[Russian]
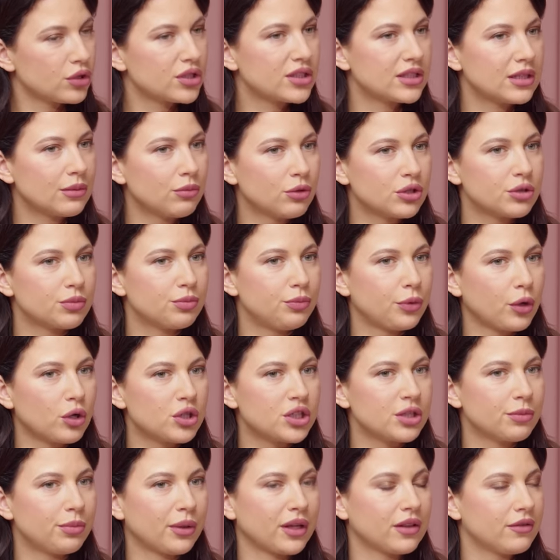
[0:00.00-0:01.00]
То есть ты будешь
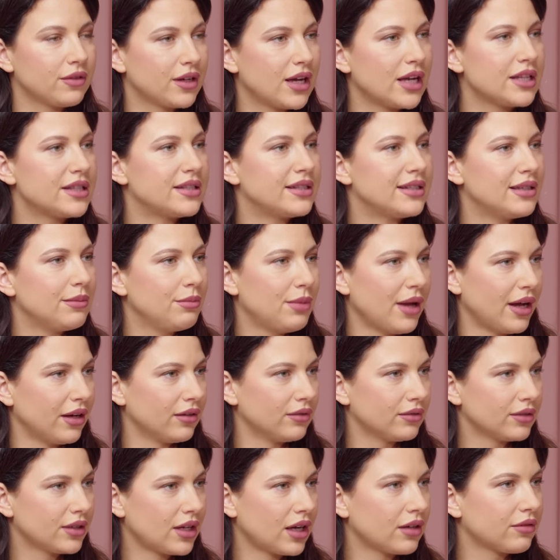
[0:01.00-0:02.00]
проще продвигать
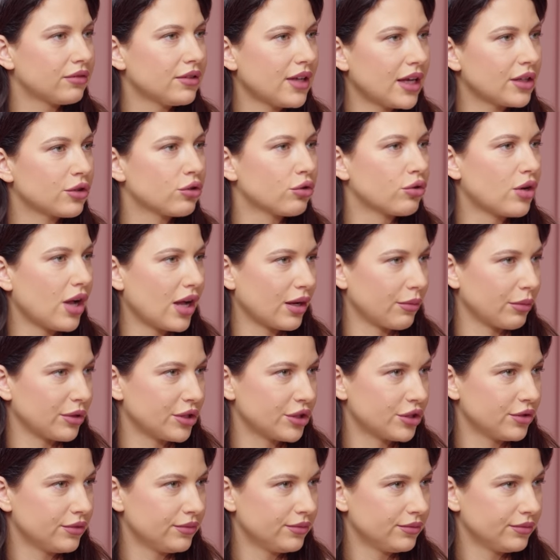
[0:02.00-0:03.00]
себя, как да, Владу
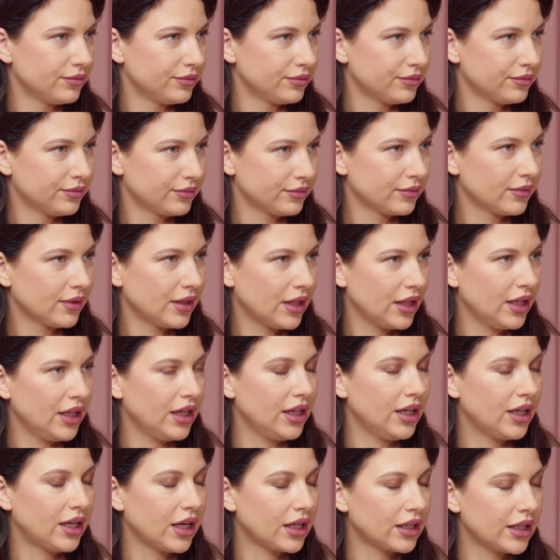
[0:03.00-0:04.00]
Гармаш. Да, да.
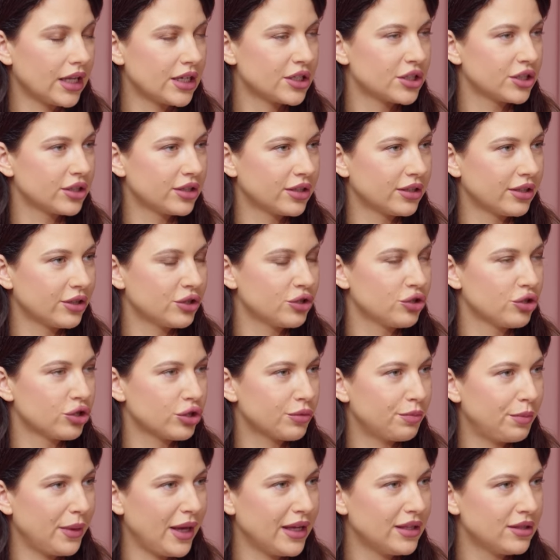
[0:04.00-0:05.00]
И когда же ты
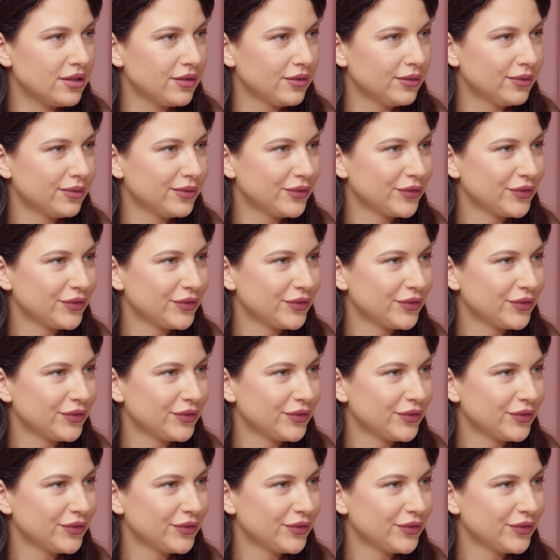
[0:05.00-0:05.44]
начнешь петь?